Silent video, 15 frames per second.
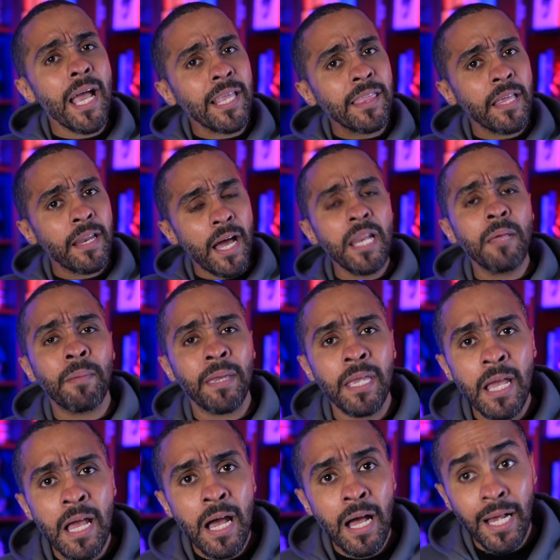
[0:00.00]
اكثر انمي
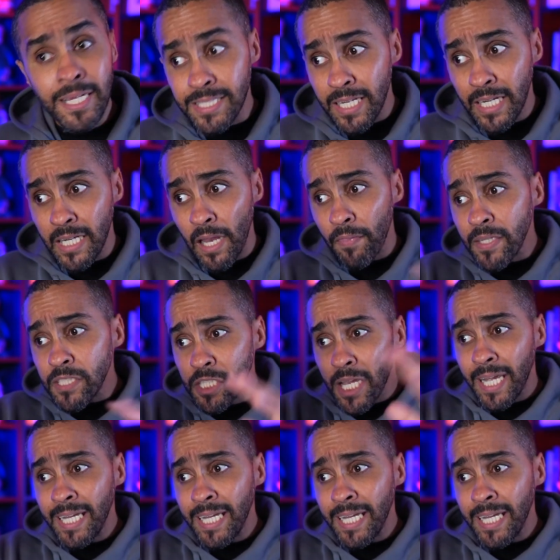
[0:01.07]
حصل على ضجة